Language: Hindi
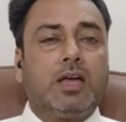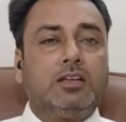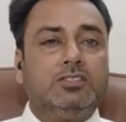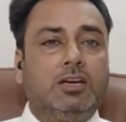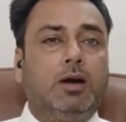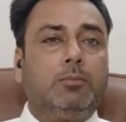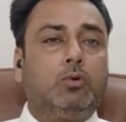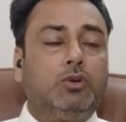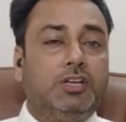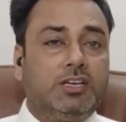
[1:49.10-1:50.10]
जब आपको
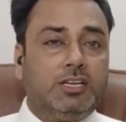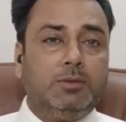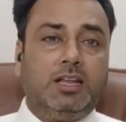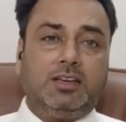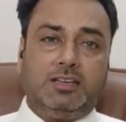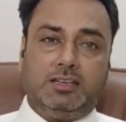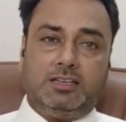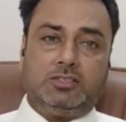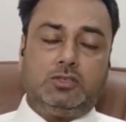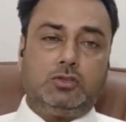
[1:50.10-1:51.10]
डिग्री मिलेगी इन
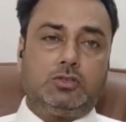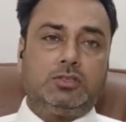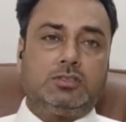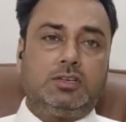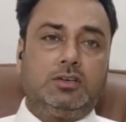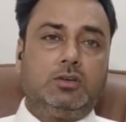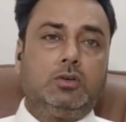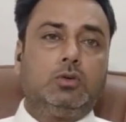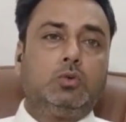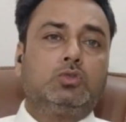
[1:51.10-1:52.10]
इंस्टीट्यूशन से
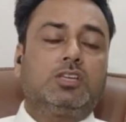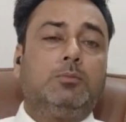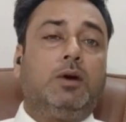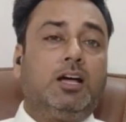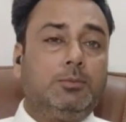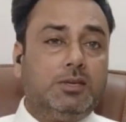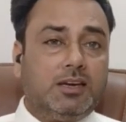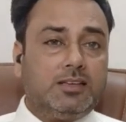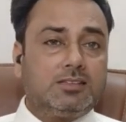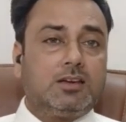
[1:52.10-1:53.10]
उसके बाद भी क्या
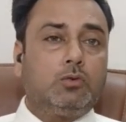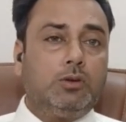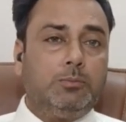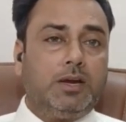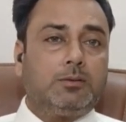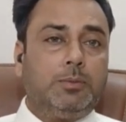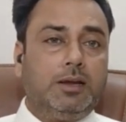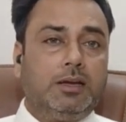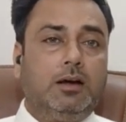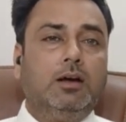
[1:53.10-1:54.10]
इनका कोई इम्पैक्ट
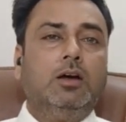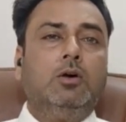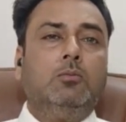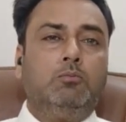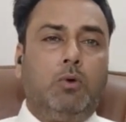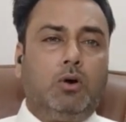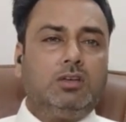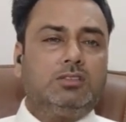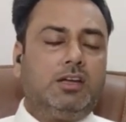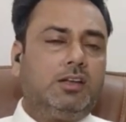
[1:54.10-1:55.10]
पड़ेगा
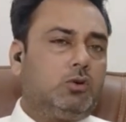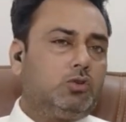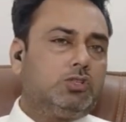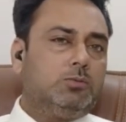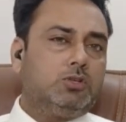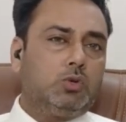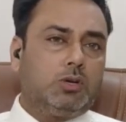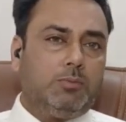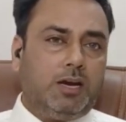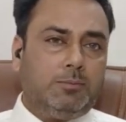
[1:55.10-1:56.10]
बहुत सारे क्वेश्चन बच्चों के
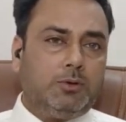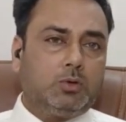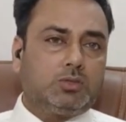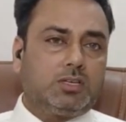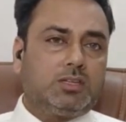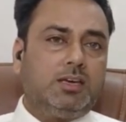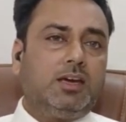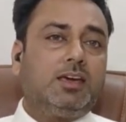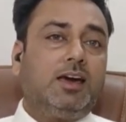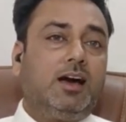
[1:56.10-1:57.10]
माइंड में हो सकते हैं
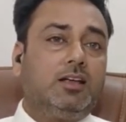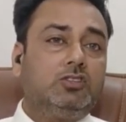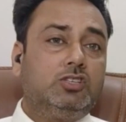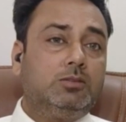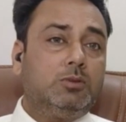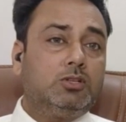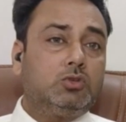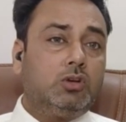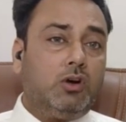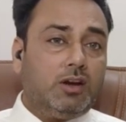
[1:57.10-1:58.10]
क्या जिन बच्चों
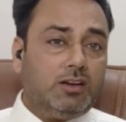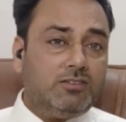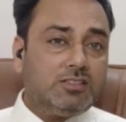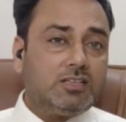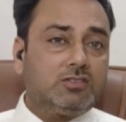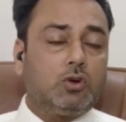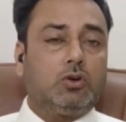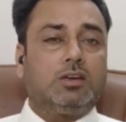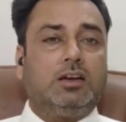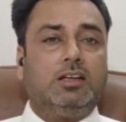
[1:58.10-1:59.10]
ने ऑलरेडी वीज़ा सिक्योर
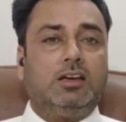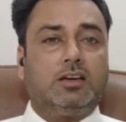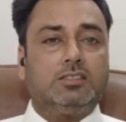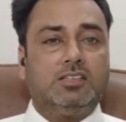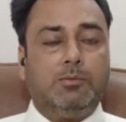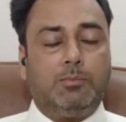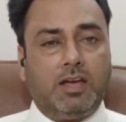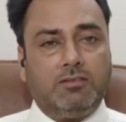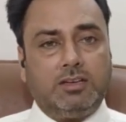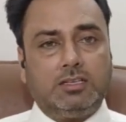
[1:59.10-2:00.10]
कर लिया किसी ने
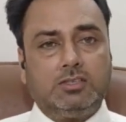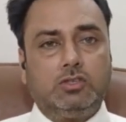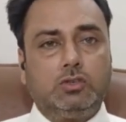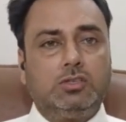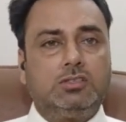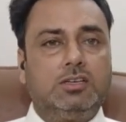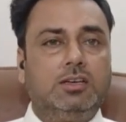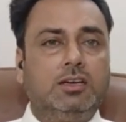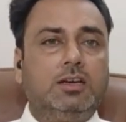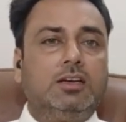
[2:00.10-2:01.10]
प्राइवेट इंस्टीट्यूशन से
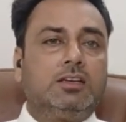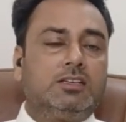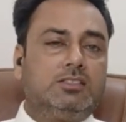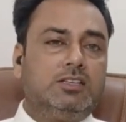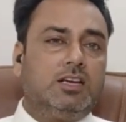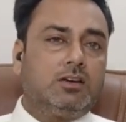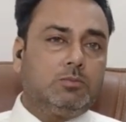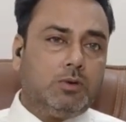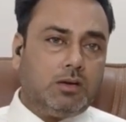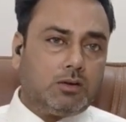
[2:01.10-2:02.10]
किसी ने
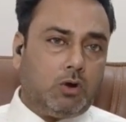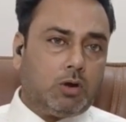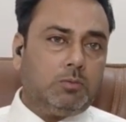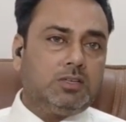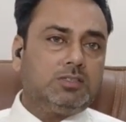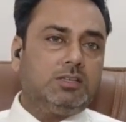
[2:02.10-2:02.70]
गवर्नमेंट से